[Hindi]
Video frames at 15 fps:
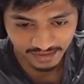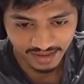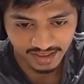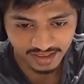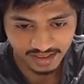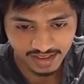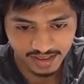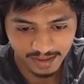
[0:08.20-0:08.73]

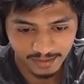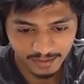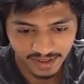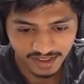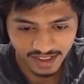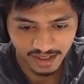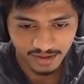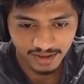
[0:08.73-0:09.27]
वेलकम
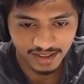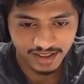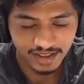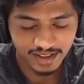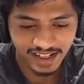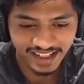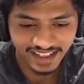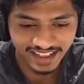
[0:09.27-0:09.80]
हटाओ
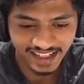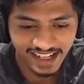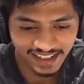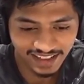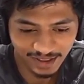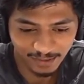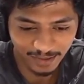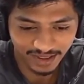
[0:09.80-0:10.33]
हटाओ अरे क्या
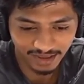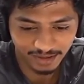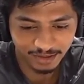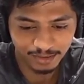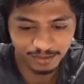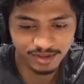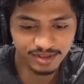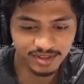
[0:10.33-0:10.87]
हटाओ बताओ
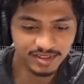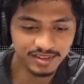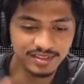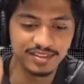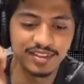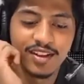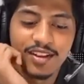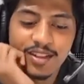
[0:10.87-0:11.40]
तुम लोग
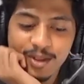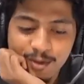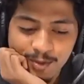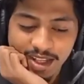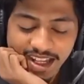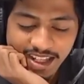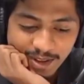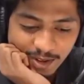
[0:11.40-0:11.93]

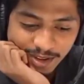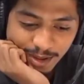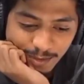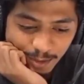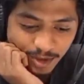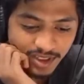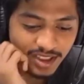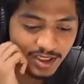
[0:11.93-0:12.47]
तुम यही
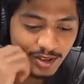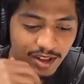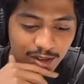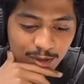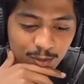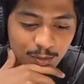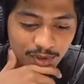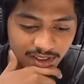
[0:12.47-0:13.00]
क्वेश्चन पूछते
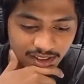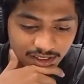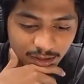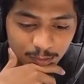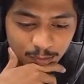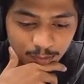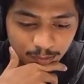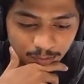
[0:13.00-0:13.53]
रहोगे तुम तो मेरे से
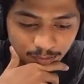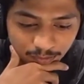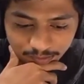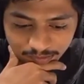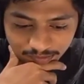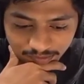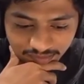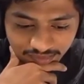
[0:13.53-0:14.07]
तुम
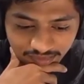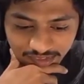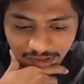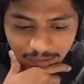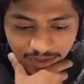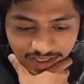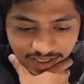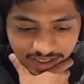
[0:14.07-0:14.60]

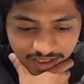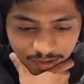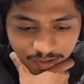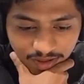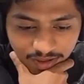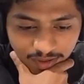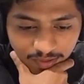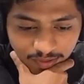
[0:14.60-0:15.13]
जवाब कैसे
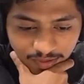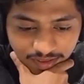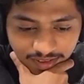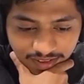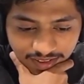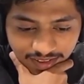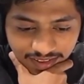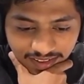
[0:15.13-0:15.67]
जाओगे रिमो
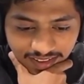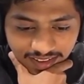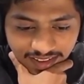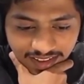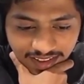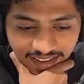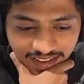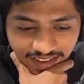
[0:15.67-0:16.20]

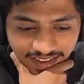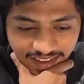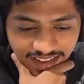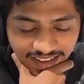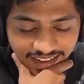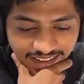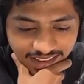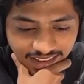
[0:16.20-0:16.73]

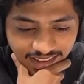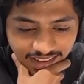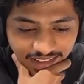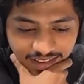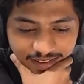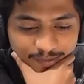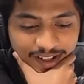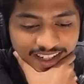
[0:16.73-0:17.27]
घर दिखा
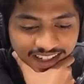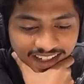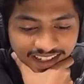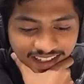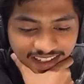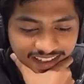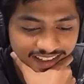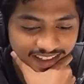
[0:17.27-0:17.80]
भाई
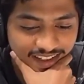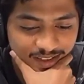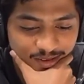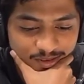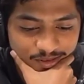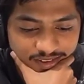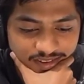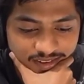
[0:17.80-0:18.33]
घर क्या दिखा
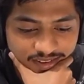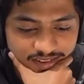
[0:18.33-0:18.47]
दू